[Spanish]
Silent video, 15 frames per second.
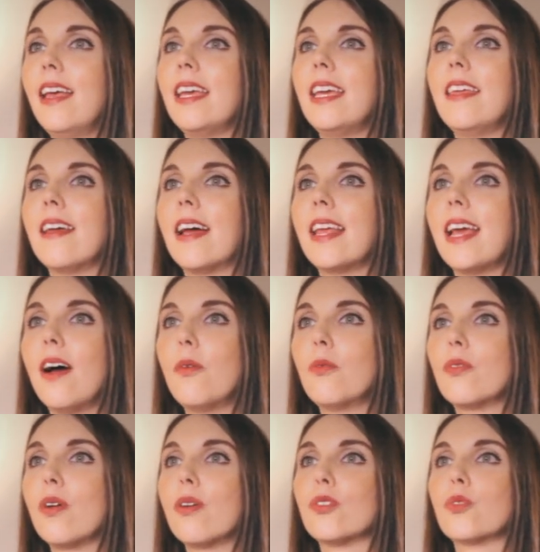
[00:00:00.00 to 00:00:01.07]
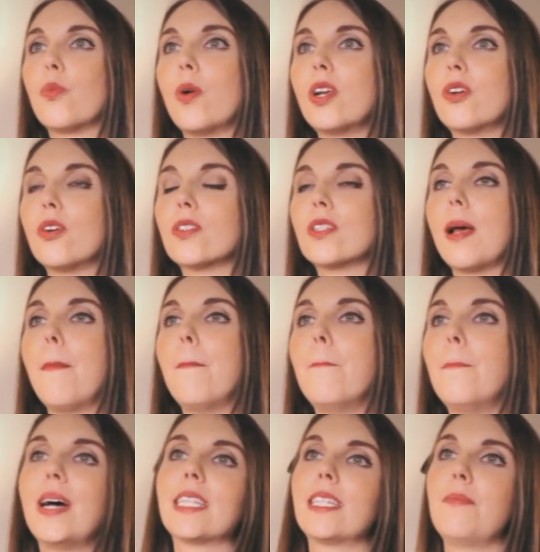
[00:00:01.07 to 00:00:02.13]
y daría uno de los vuelcos
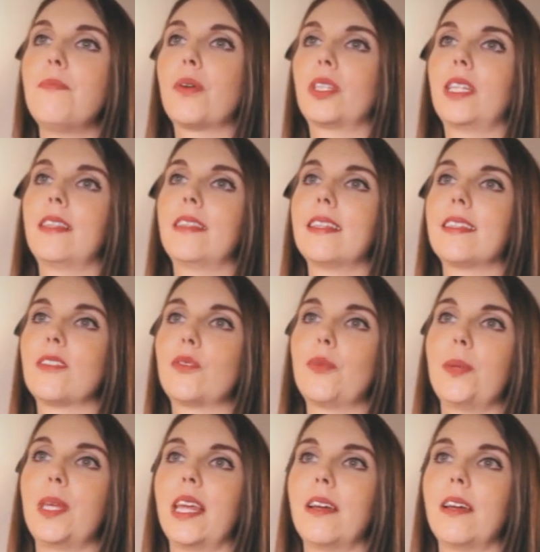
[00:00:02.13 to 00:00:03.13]
más importantes de su vida,